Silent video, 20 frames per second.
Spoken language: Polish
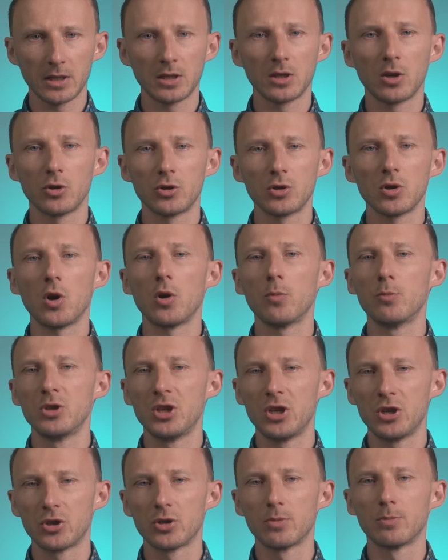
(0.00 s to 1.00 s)
choć o
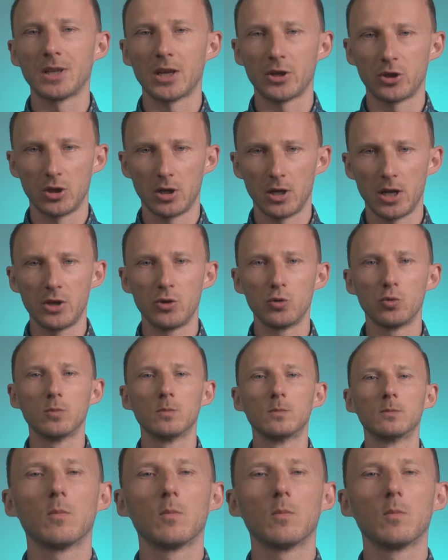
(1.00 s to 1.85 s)
mniejszym nasileniu.